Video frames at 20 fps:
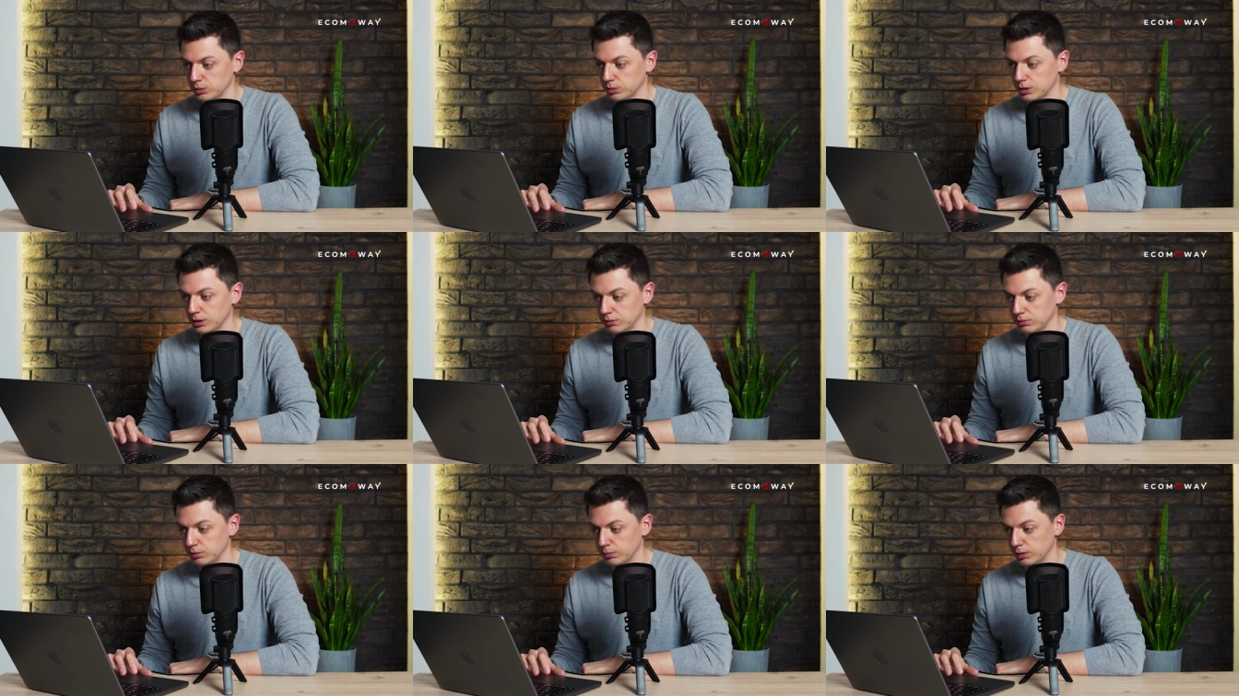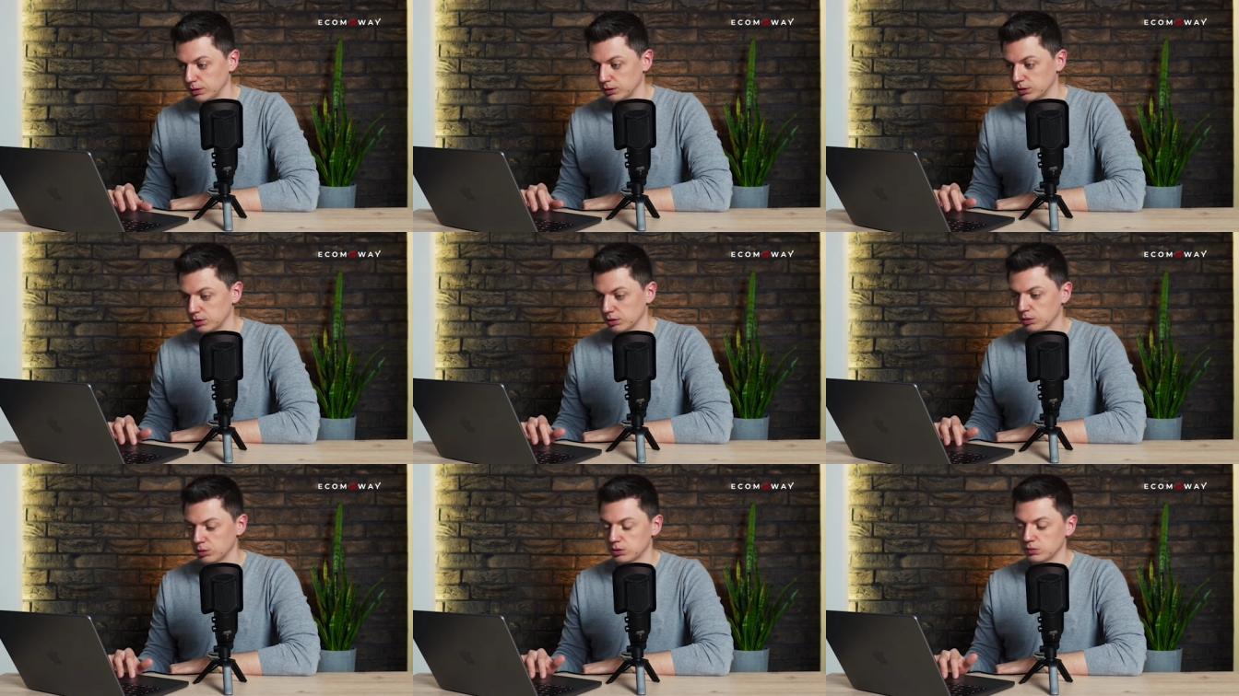tutaj
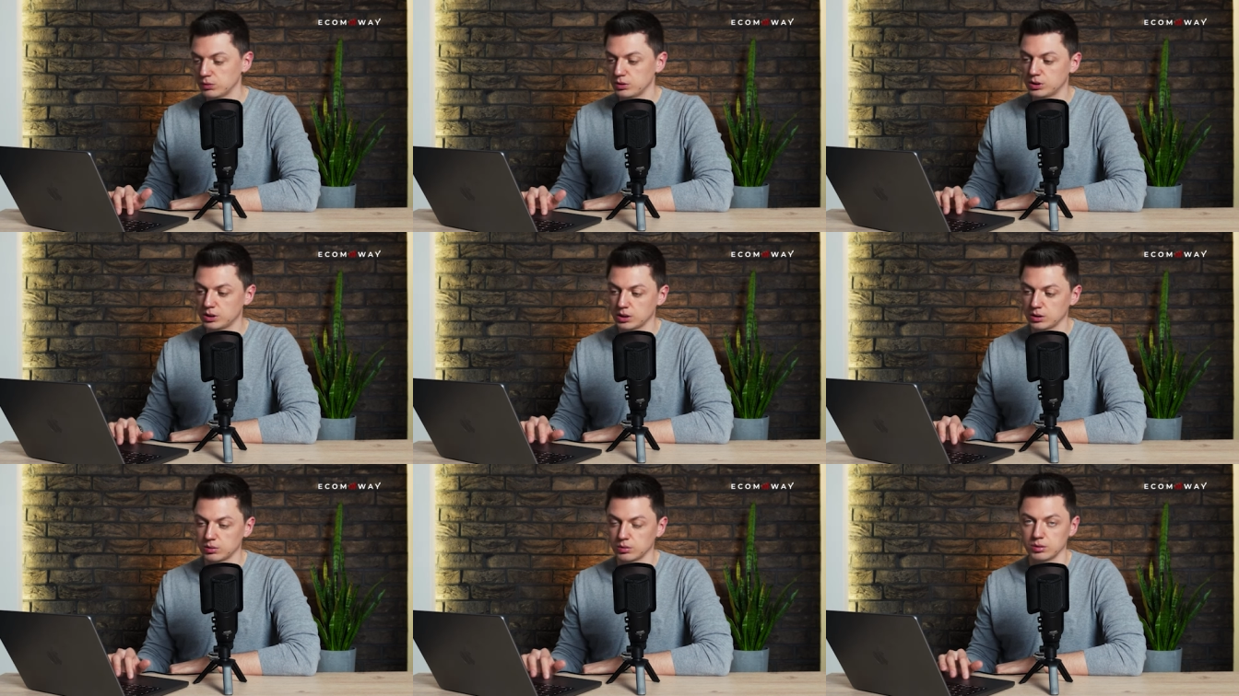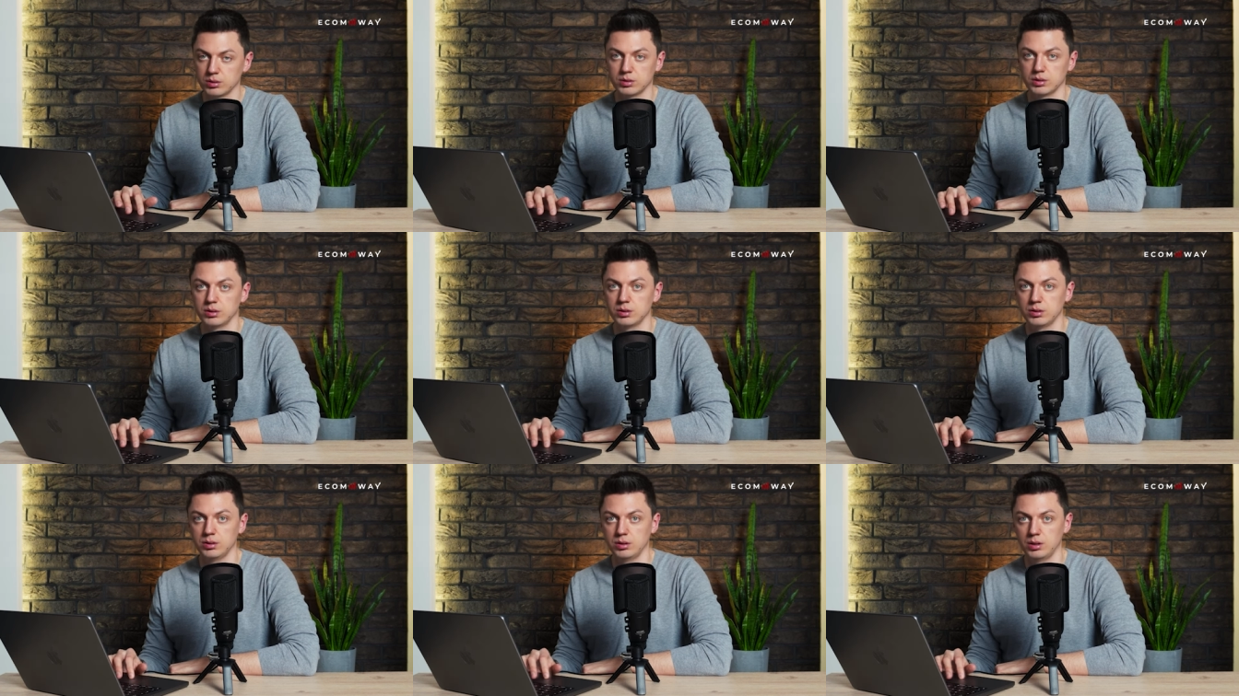wybrać. Oczywiście to
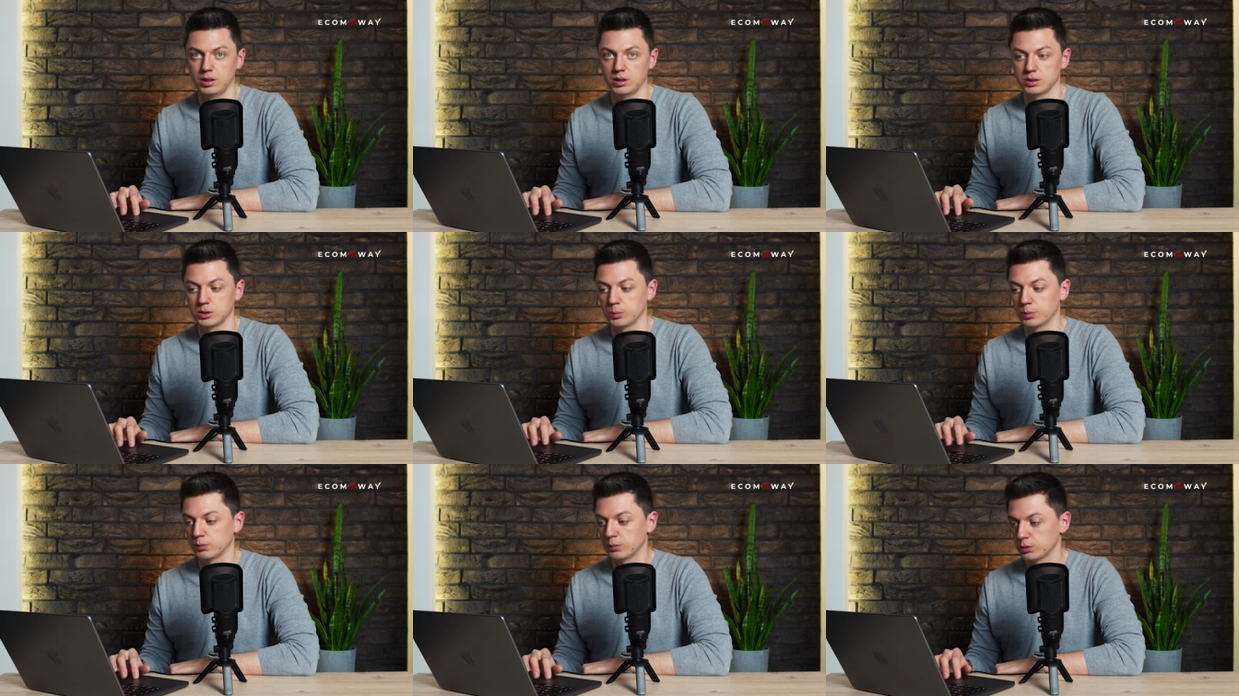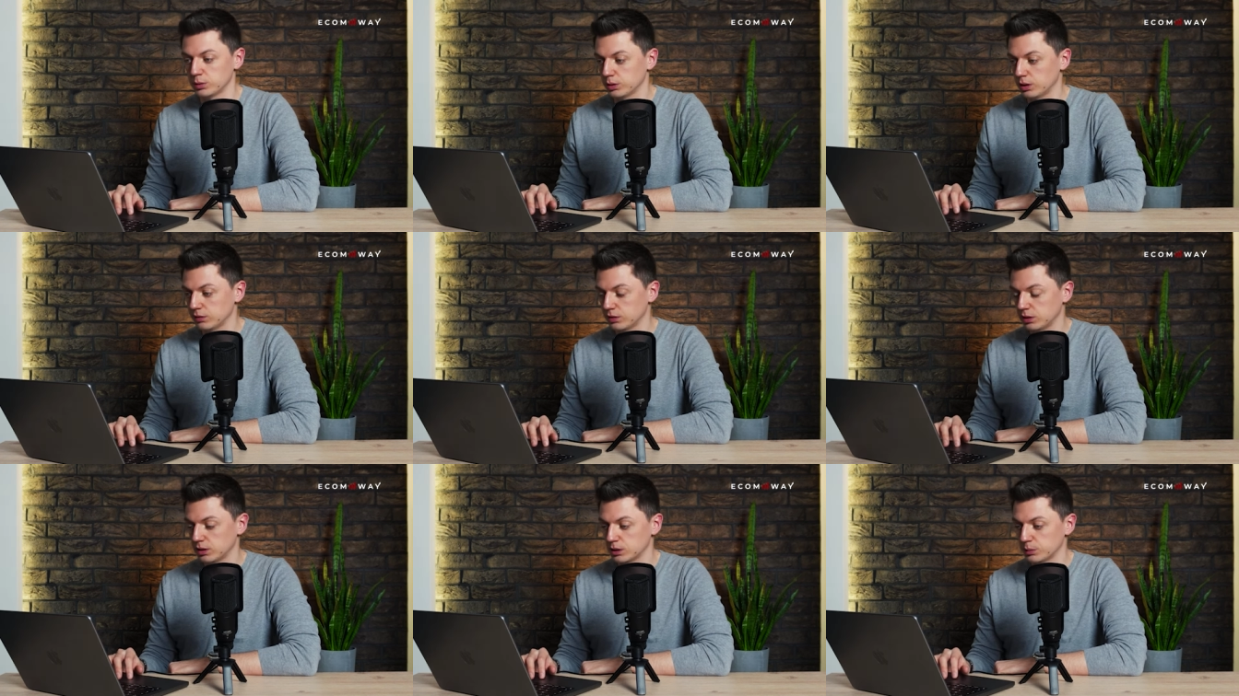nie zobowiązuje
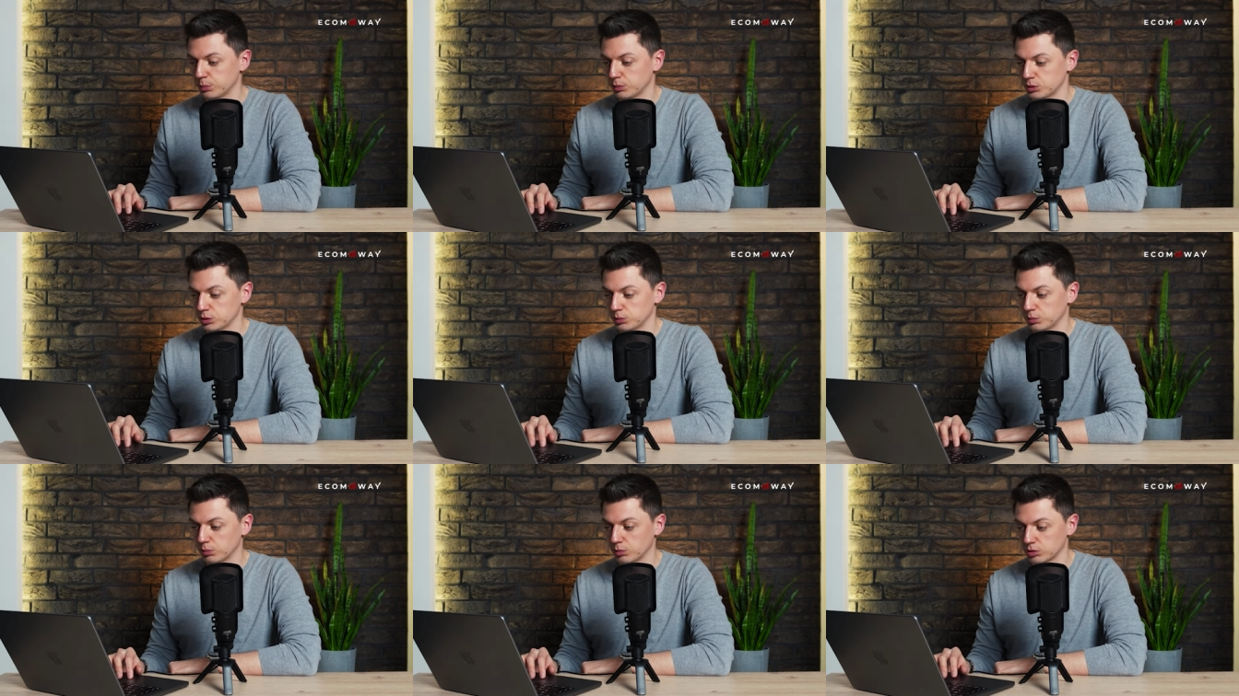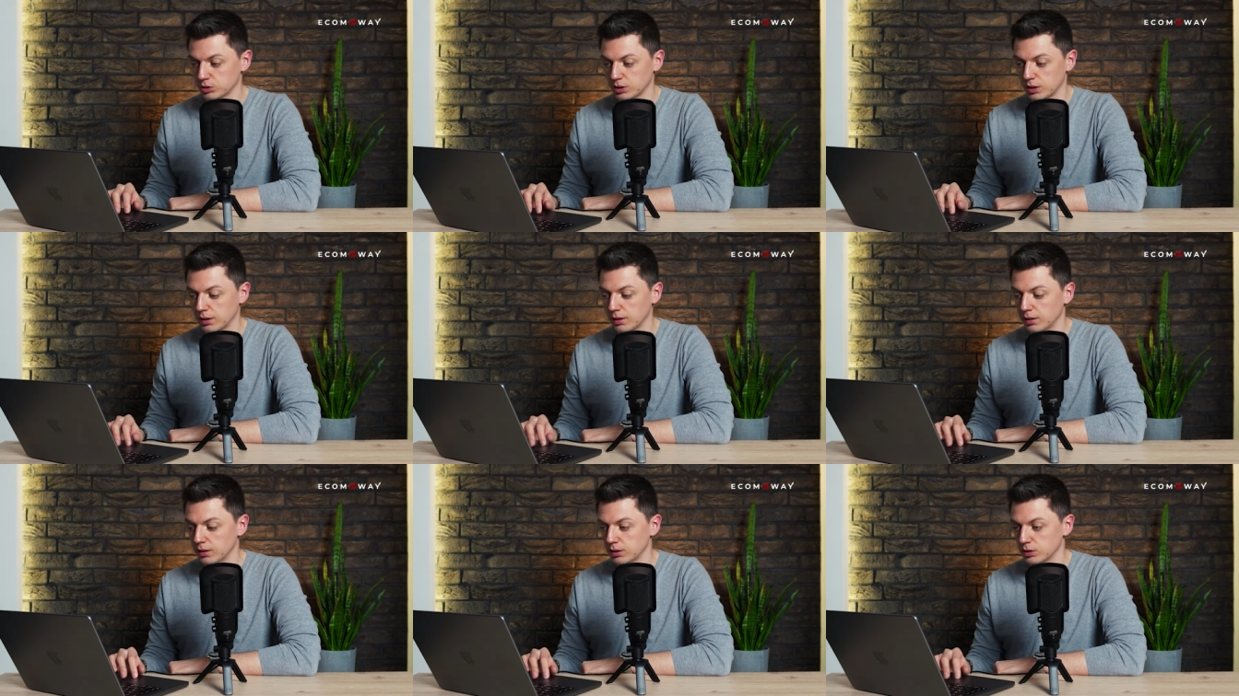w żaden sposób, można
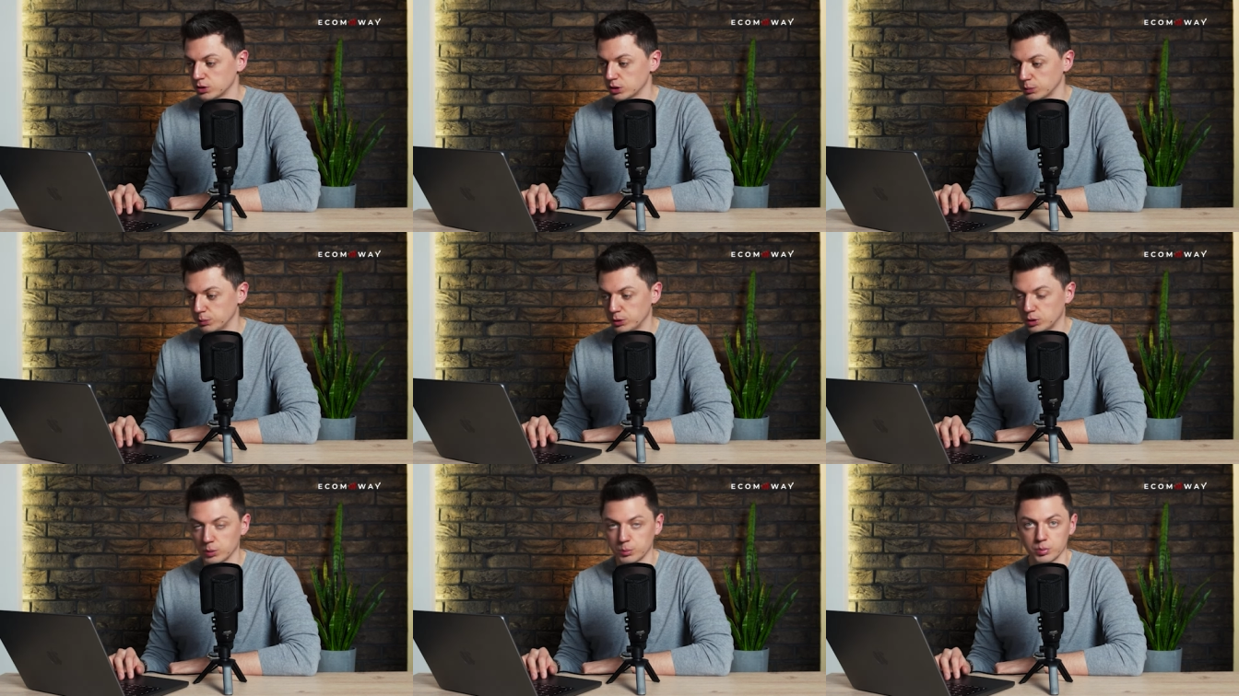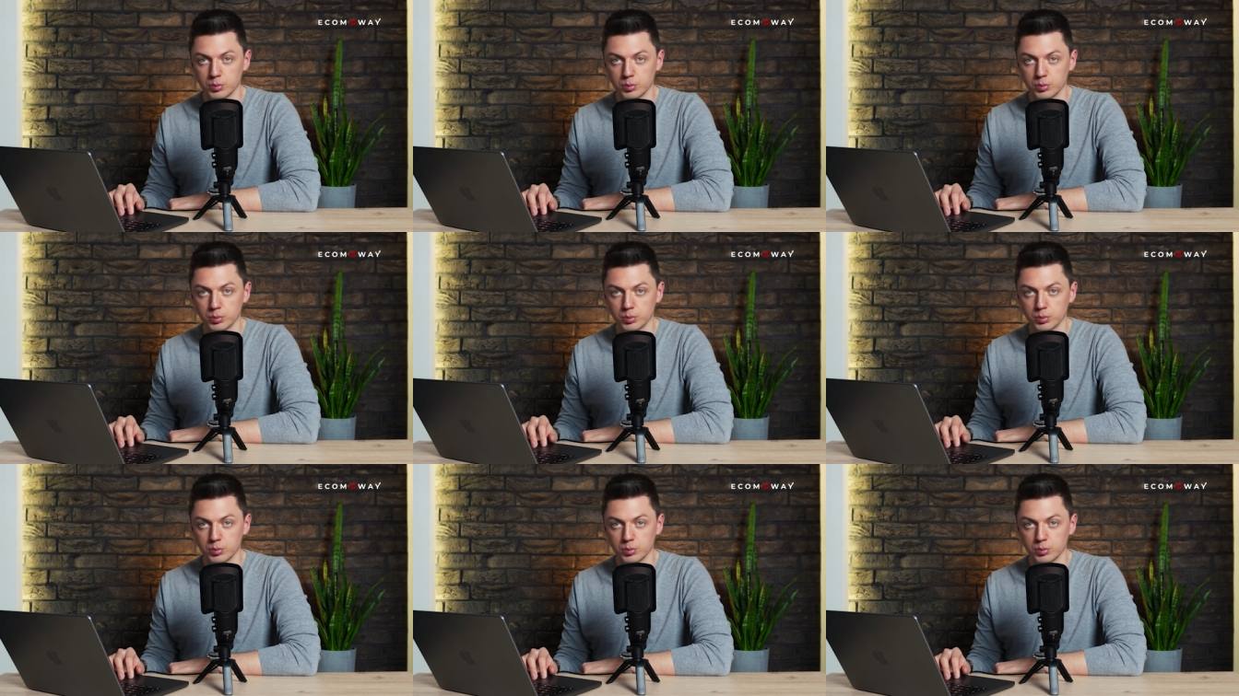sobie to